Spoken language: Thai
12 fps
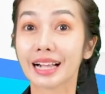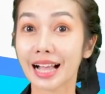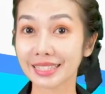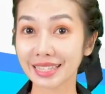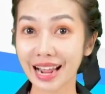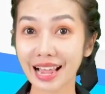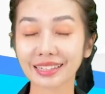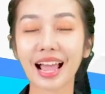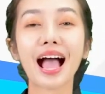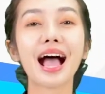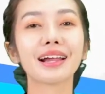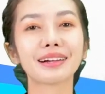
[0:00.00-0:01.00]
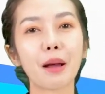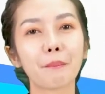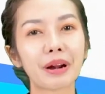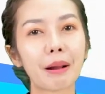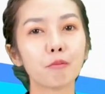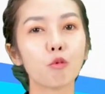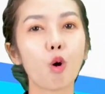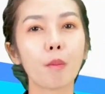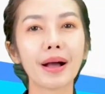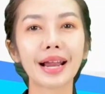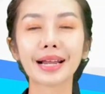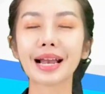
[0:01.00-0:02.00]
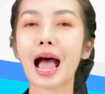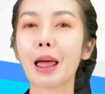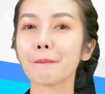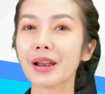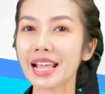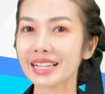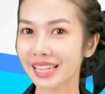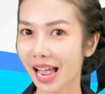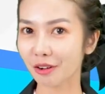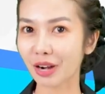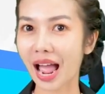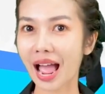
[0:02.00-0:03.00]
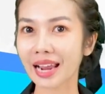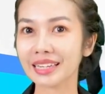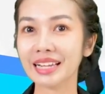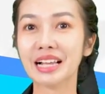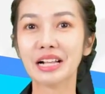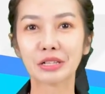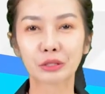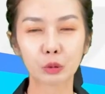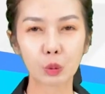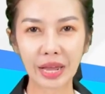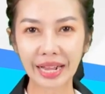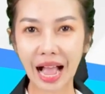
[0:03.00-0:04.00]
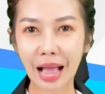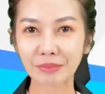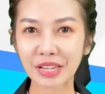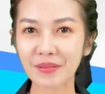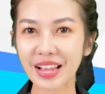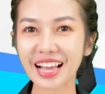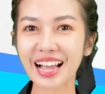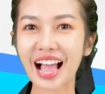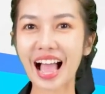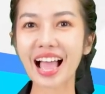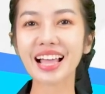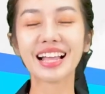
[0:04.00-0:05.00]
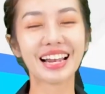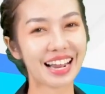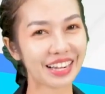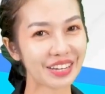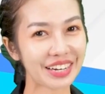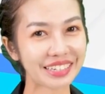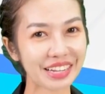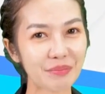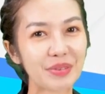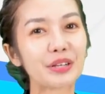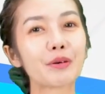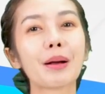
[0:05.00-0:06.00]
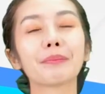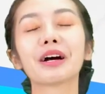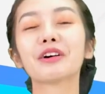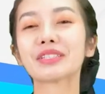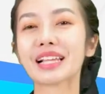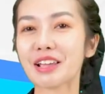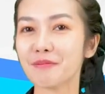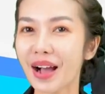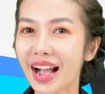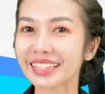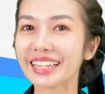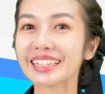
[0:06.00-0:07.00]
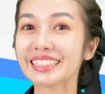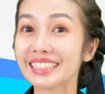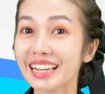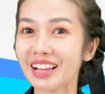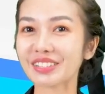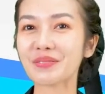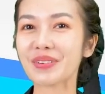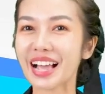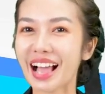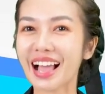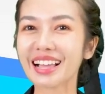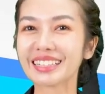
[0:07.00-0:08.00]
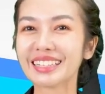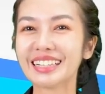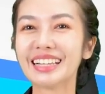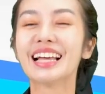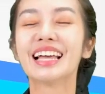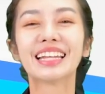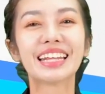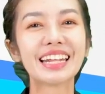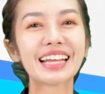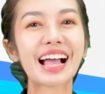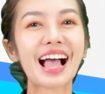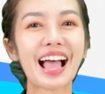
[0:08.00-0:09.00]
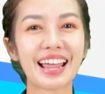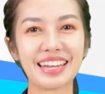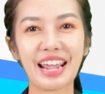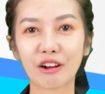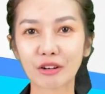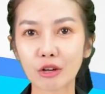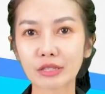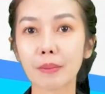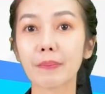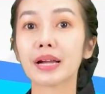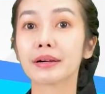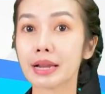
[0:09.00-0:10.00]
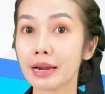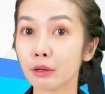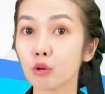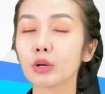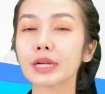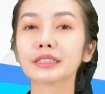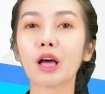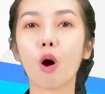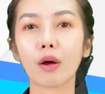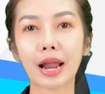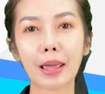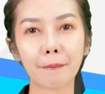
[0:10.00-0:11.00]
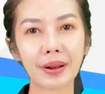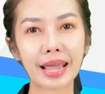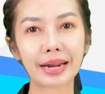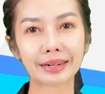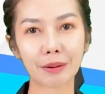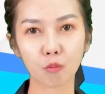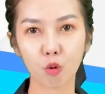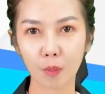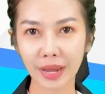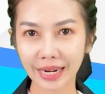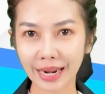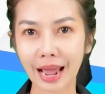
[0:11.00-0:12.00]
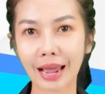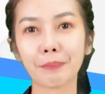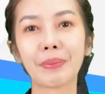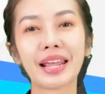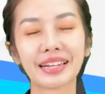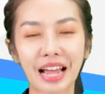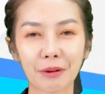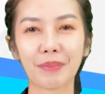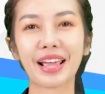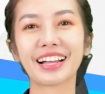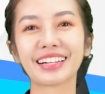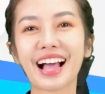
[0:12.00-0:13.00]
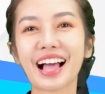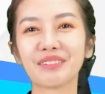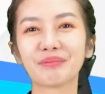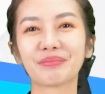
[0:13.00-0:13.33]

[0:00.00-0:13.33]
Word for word: การแสดงท่ารำรำวงมาตรฐานเพลงชาวไทยสวยงามใช่ไหมล่ะคะและก็นักเรียนมีความเข้าใจมากยิ่งขึ้นแล้วใช่ไหมคะทีนี้ค่ะเดี๋ยวเราจะไปเรียนรู้กันต่อในเพลงรำวงมาตรฐานเพลงถัดไปกันค่ะ